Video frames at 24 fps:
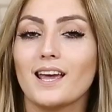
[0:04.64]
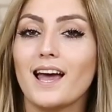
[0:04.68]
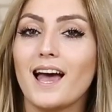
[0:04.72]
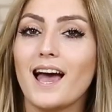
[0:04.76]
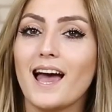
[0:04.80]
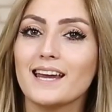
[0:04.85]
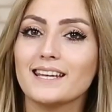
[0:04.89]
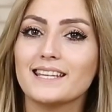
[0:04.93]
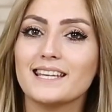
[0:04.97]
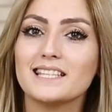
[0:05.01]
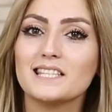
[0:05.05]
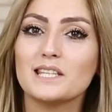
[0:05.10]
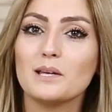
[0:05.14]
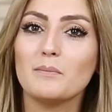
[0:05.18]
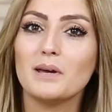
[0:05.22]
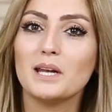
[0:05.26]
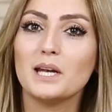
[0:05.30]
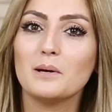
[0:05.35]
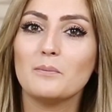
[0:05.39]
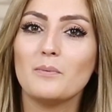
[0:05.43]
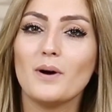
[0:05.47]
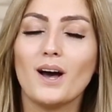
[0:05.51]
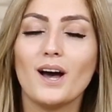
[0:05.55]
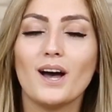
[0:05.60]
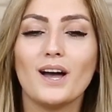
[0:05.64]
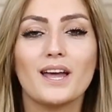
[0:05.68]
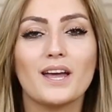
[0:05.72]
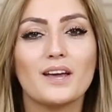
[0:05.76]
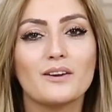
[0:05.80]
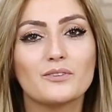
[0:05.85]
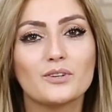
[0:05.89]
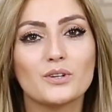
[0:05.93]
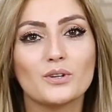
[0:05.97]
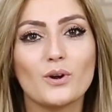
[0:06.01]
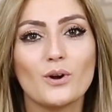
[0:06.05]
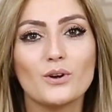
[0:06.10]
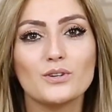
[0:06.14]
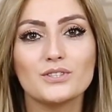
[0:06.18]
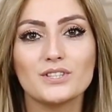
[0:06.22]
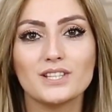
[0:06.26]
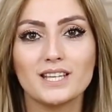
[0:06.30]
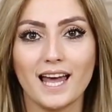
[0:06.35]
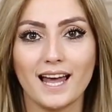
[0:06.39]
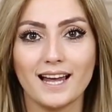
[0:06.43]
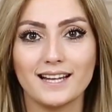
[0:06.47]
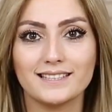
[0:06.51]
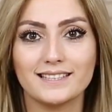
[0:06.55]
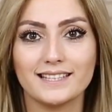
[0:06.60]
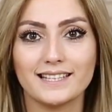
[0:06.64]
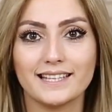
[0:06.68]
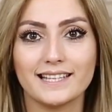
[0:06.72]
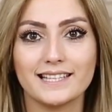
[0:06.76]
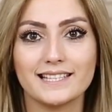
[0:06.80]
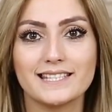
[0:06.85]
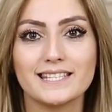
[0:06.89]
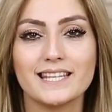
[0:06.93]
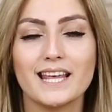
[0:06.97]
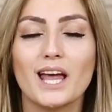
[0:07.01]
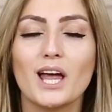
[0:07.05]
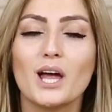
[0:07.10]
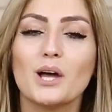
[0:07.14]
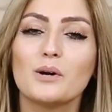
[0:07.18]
Herkese merhaba, Evkur'a hoş geldiniz.